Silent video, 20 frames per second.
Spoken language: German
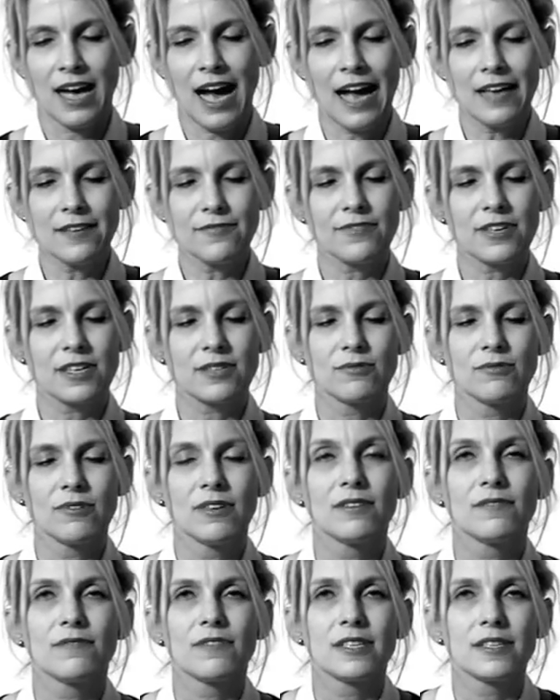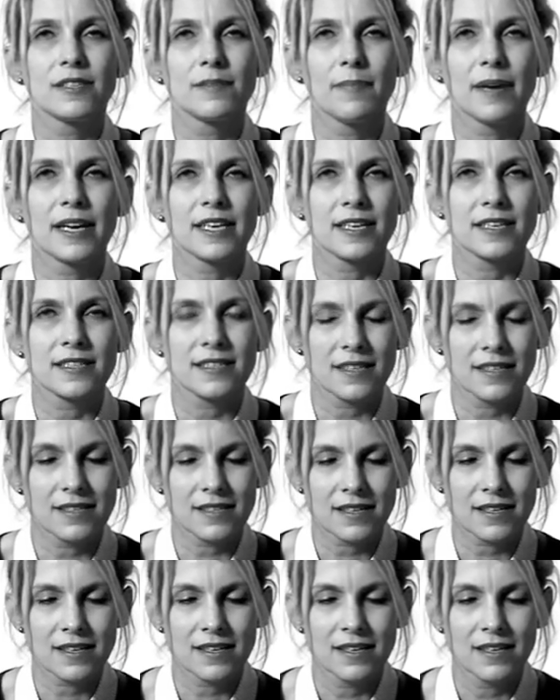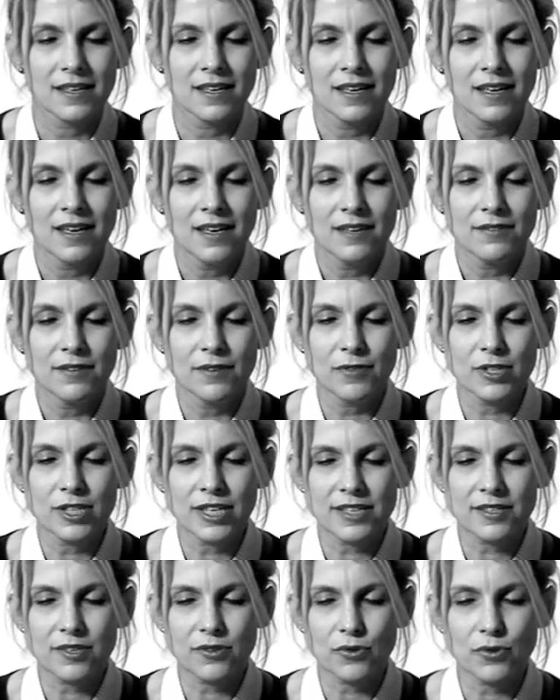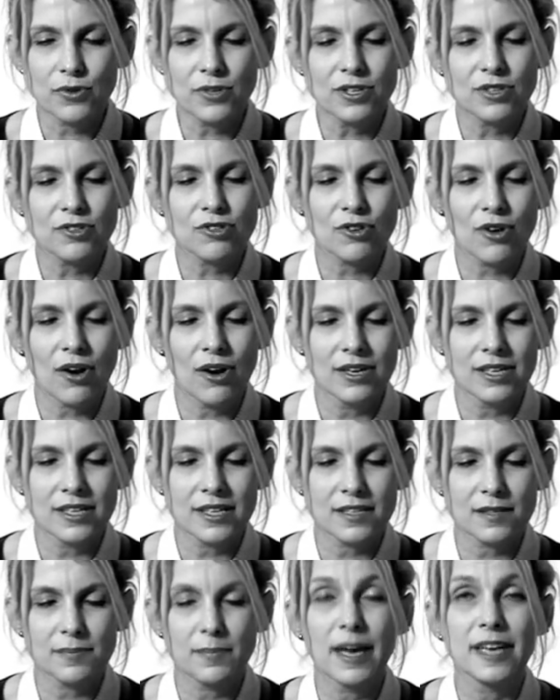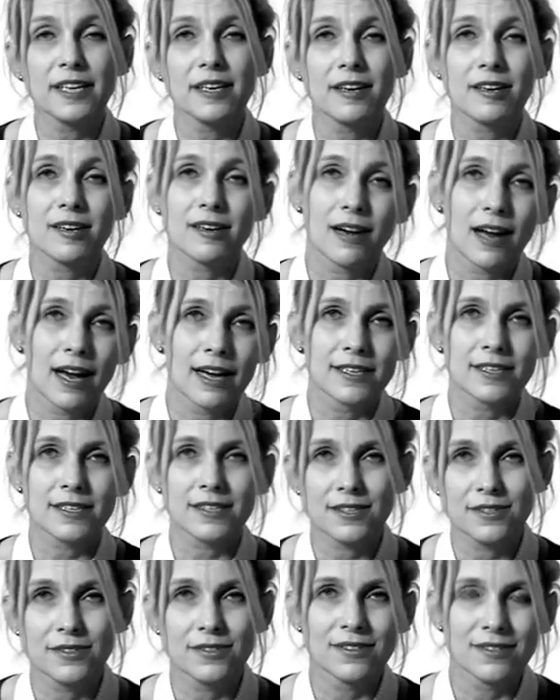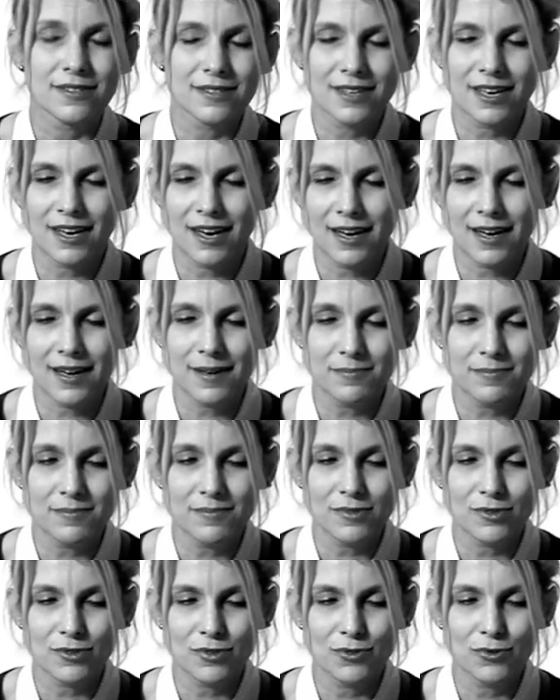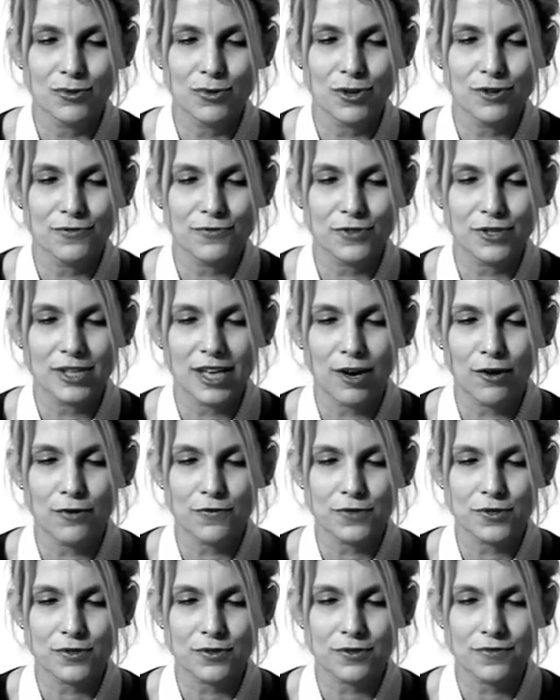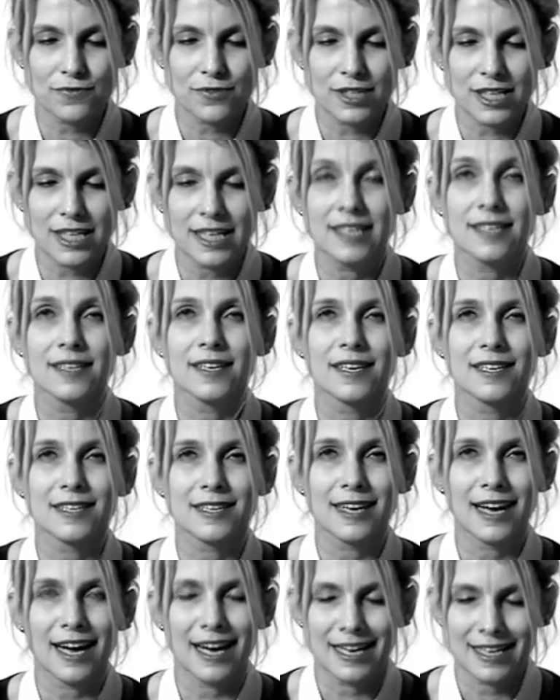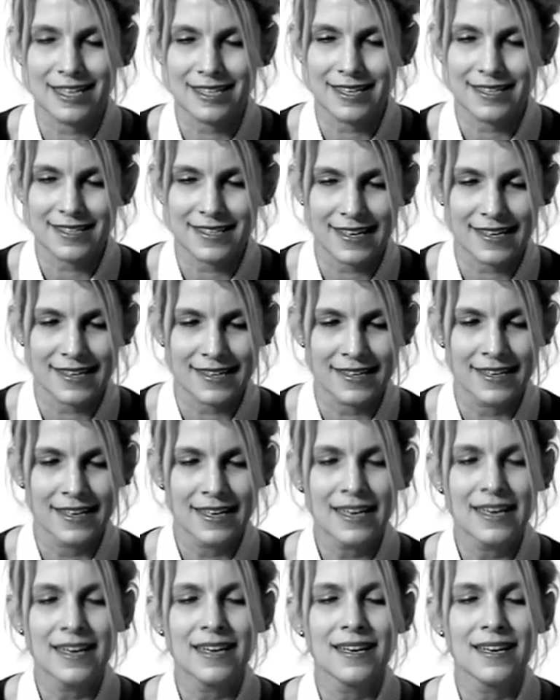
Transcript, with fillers: Einfach nur, weil sie Männer sind. Wir würden das Gerücht streuen, dass Männer kleinere Gehirne haben und nur für die Aufzucht von Kindern geeignet seien.